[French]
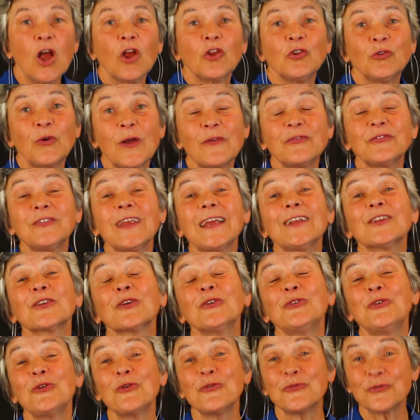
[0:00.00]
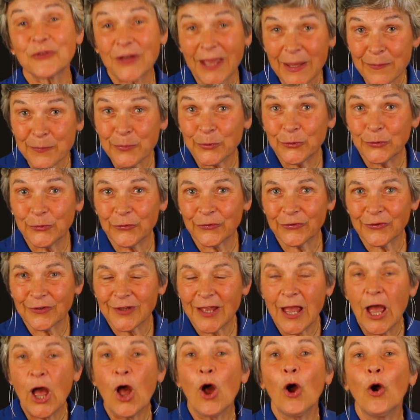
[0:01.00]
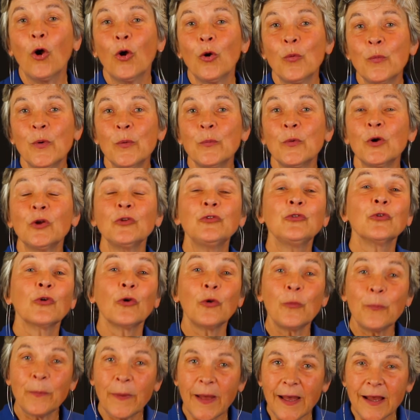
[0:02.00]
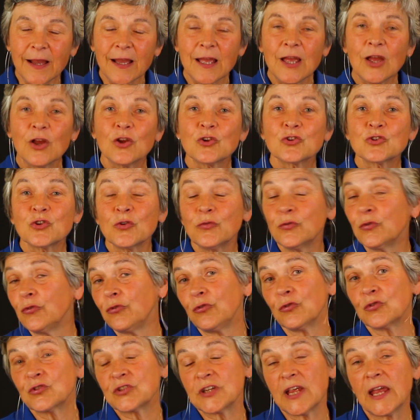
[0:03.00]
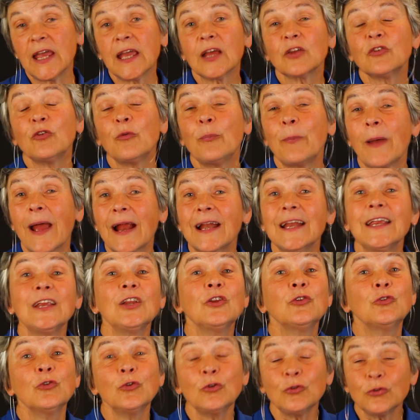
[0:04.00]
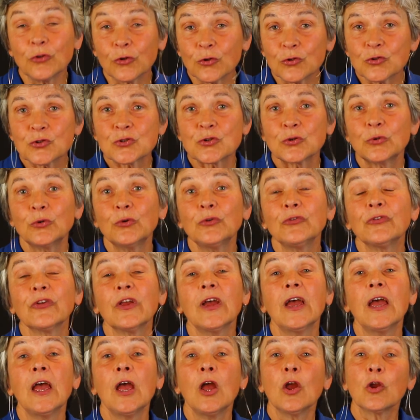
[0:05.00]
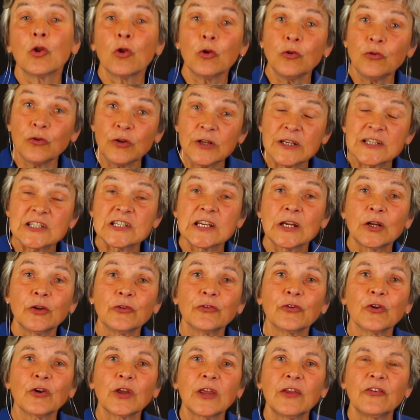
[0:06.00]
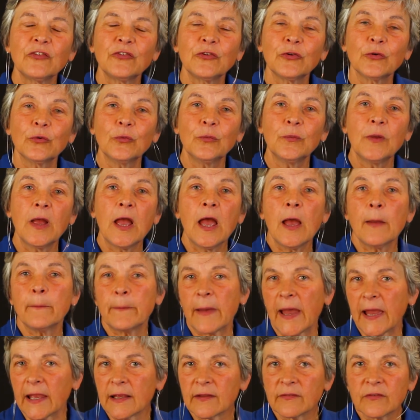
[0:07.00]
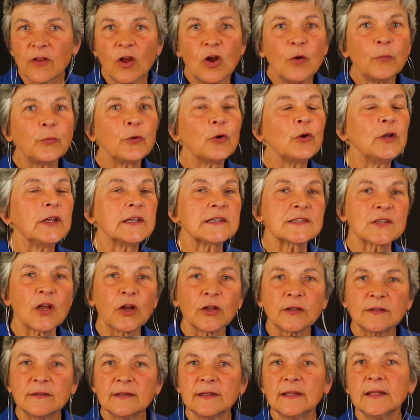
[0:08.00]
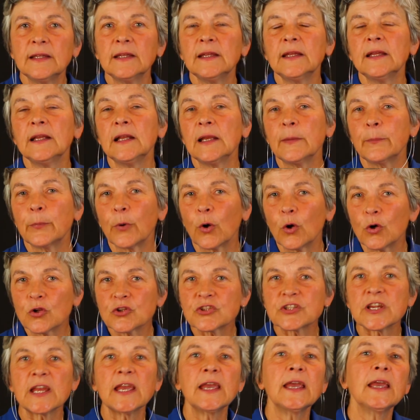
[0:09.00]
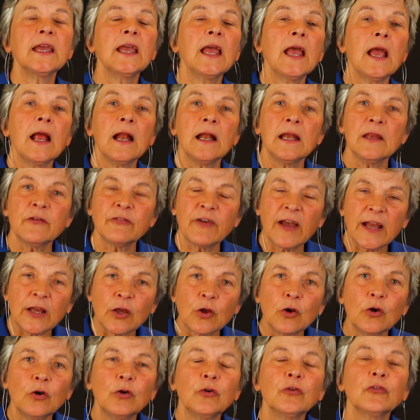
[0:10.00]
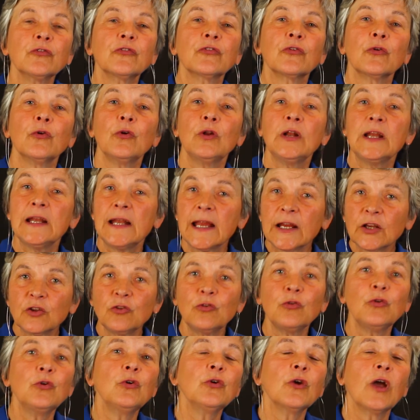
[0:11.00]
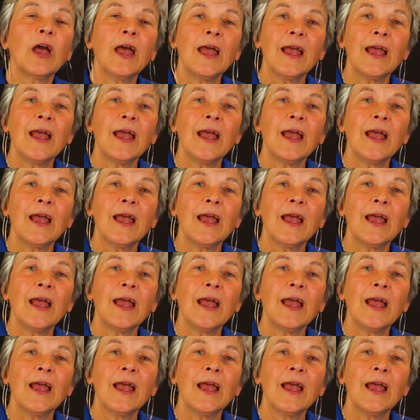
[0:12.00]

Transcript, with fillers: doivent être de vraies pauses. Au moment du repas, je vous suggère de parler d'autre chose que de l'échéance en question. Par exemple, les sorties, les projets, les vacances, les lectures,